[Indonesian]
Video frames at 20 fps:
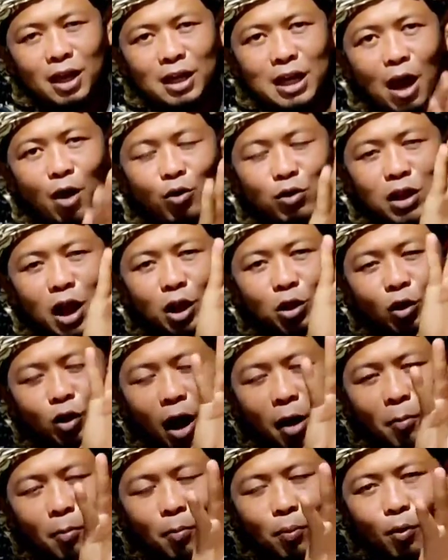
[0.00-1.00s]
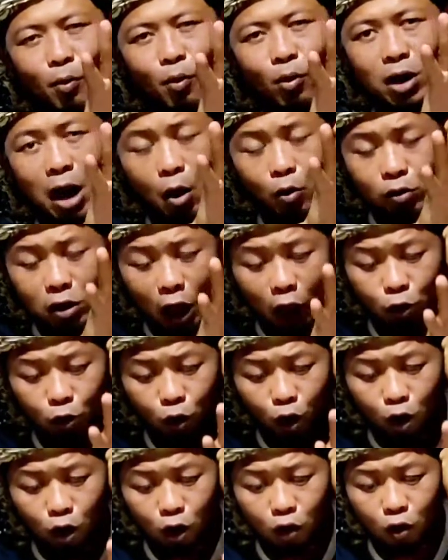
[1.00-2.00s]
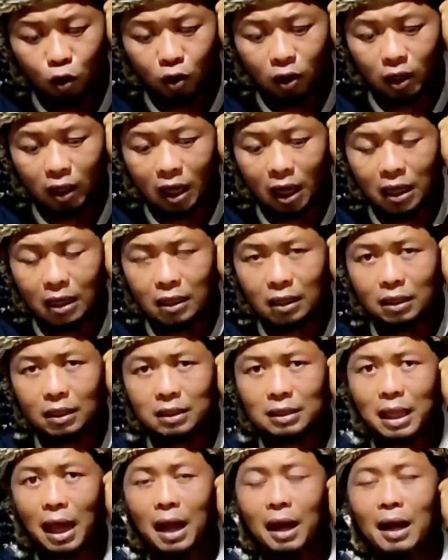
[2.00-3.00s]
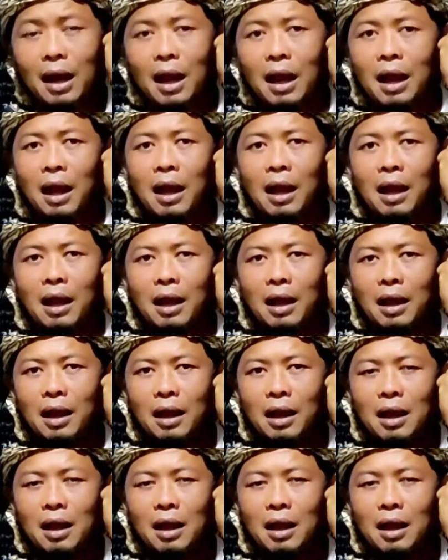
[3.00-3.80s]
Daunnya itu rampuh, daunnya itu rontok kena ke tanah.